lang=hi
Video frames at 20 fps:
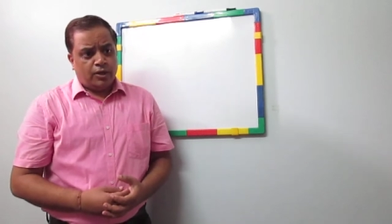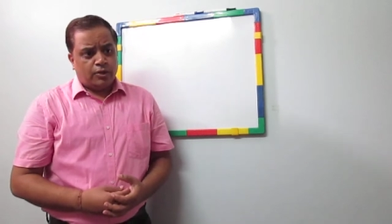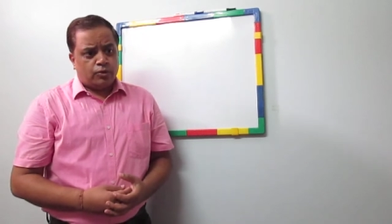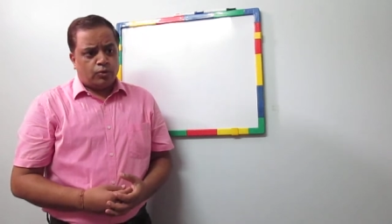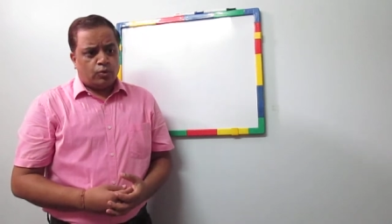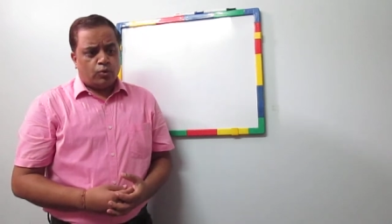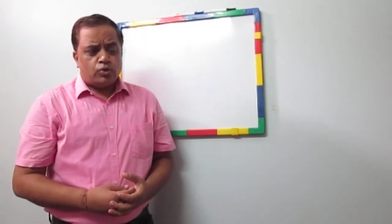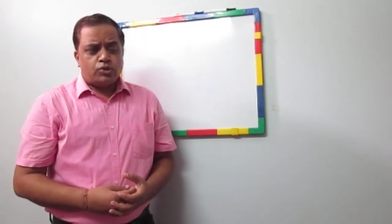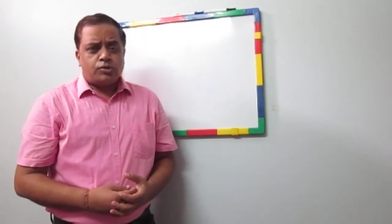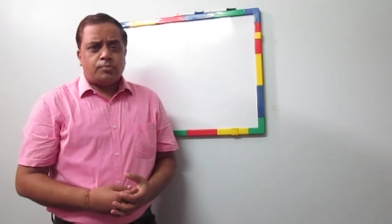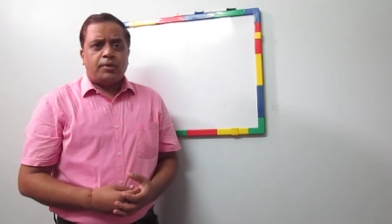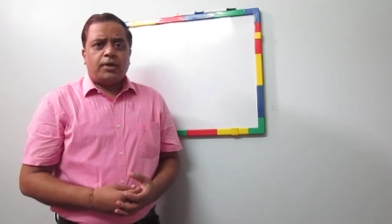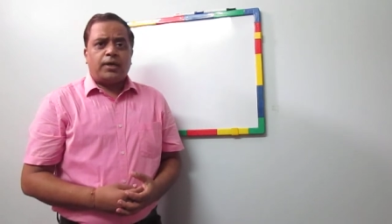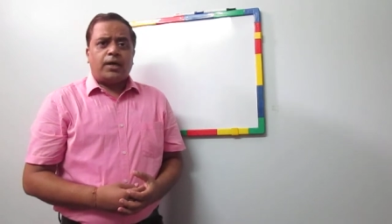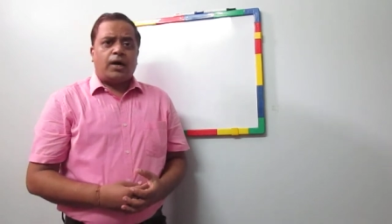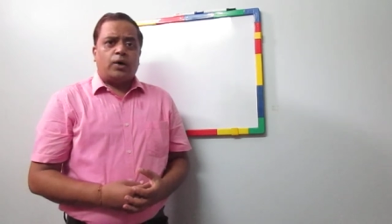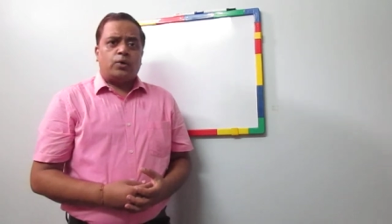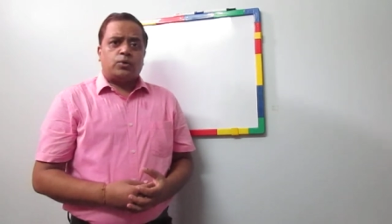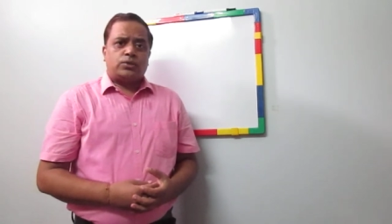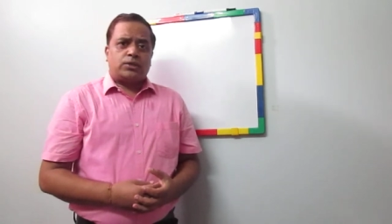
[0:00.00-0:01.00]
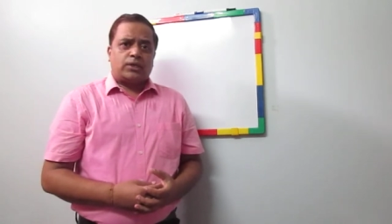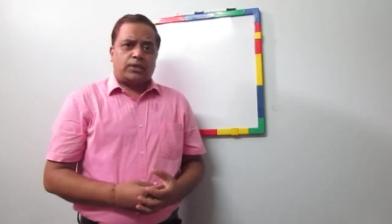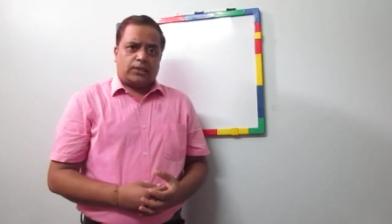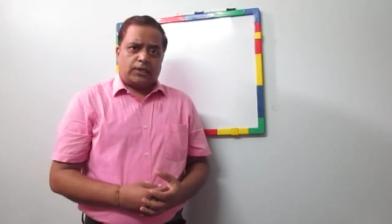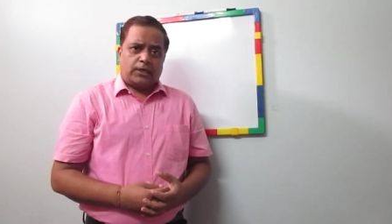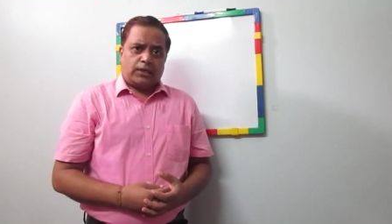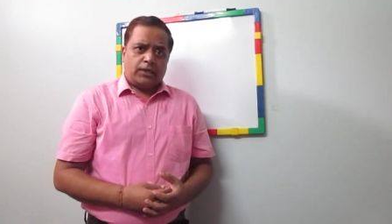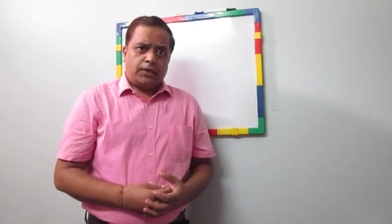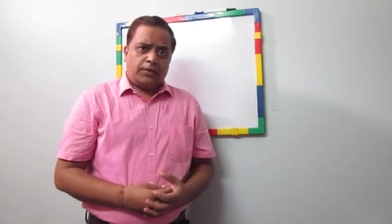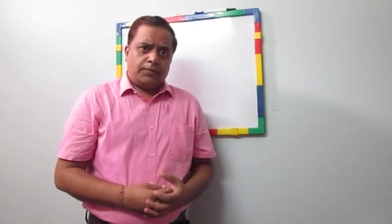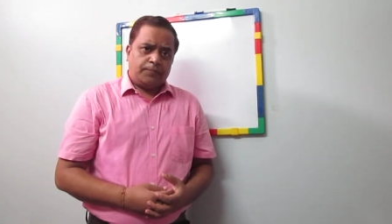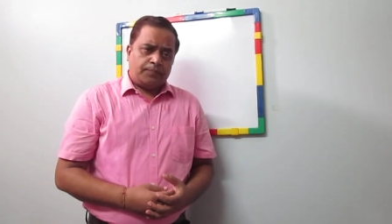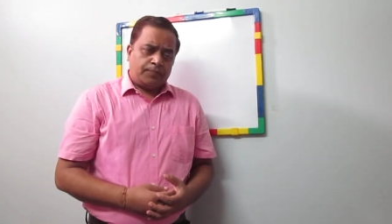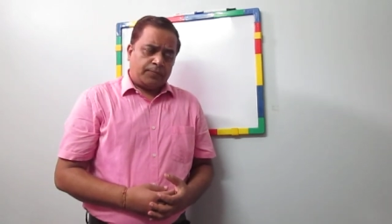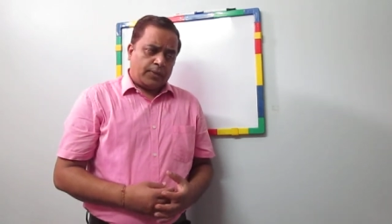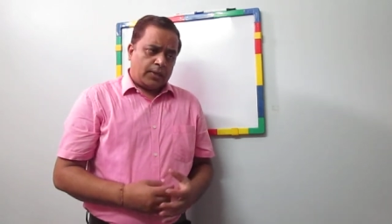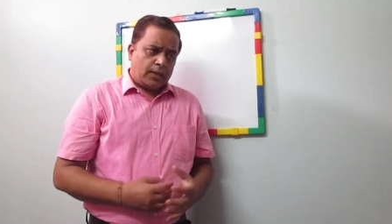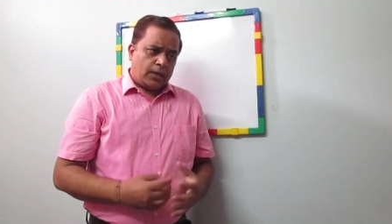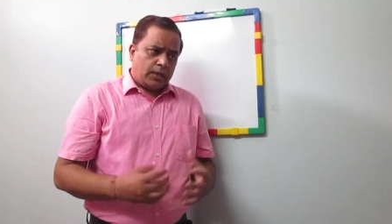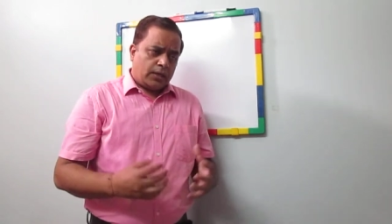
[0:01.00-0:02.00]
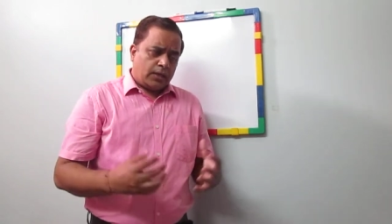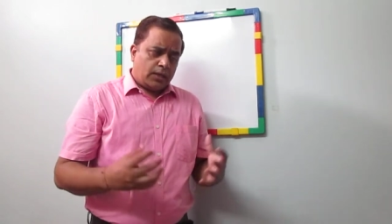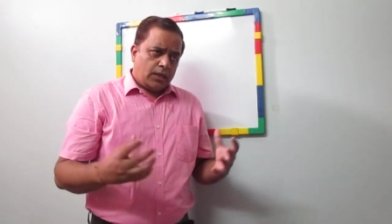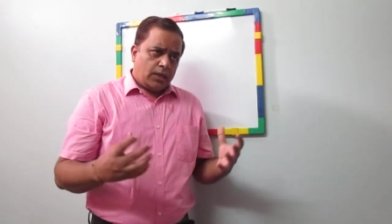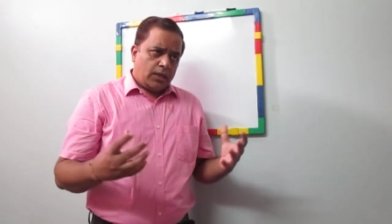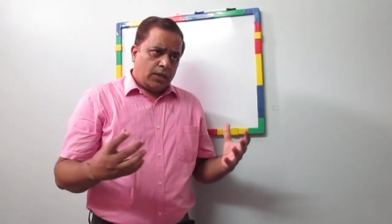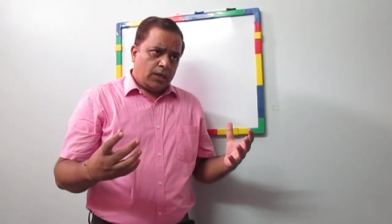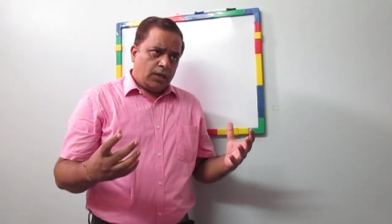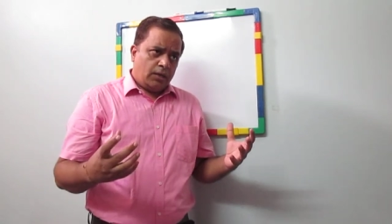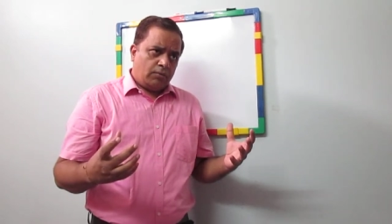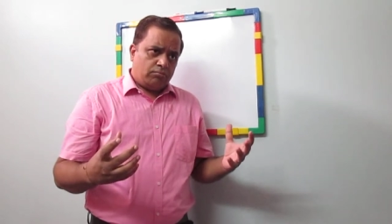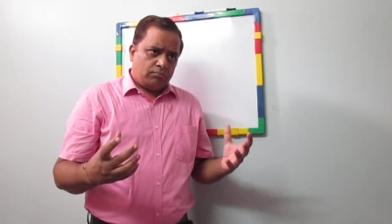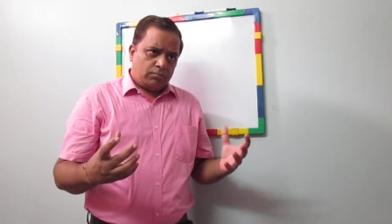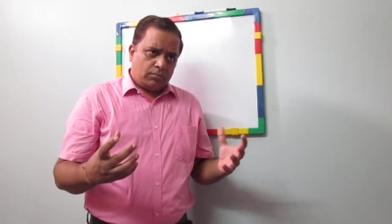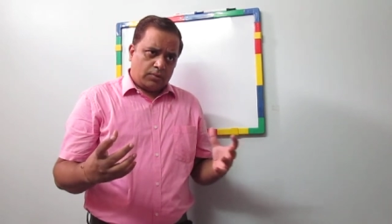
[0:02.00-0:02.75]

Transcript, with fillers: तो उसमें क्या होता था कि